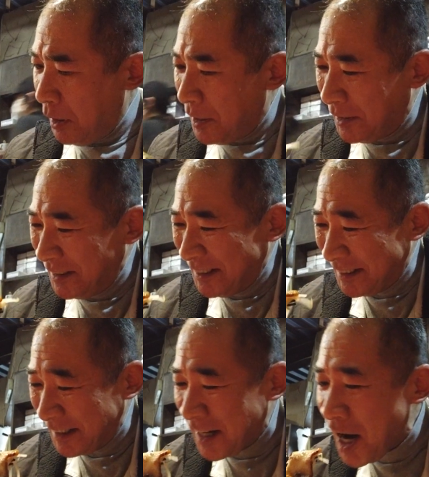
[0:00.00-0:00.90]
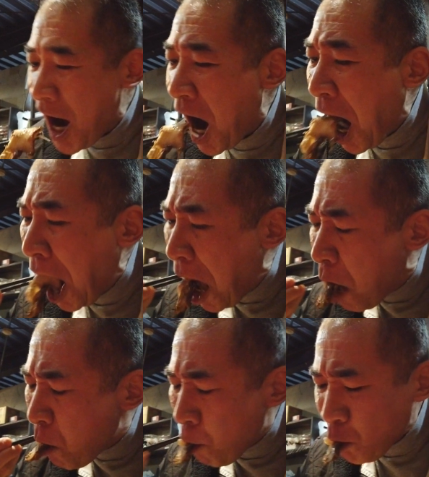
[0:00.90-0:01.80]
なんかもうすごいビジュアル。う
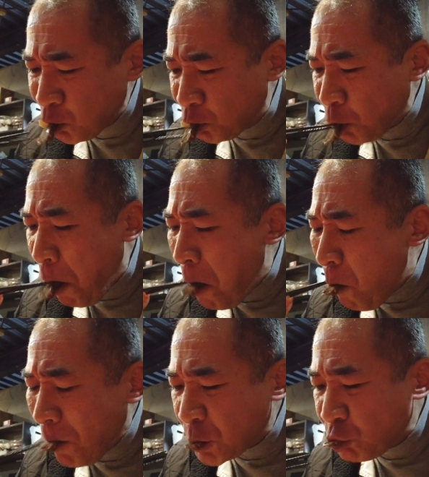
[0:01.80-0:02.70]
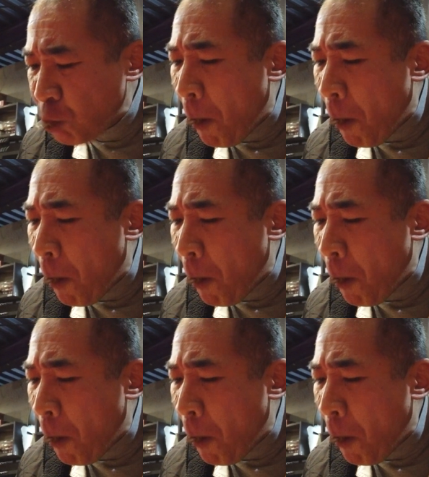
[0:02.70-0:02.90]
まいな、この肉。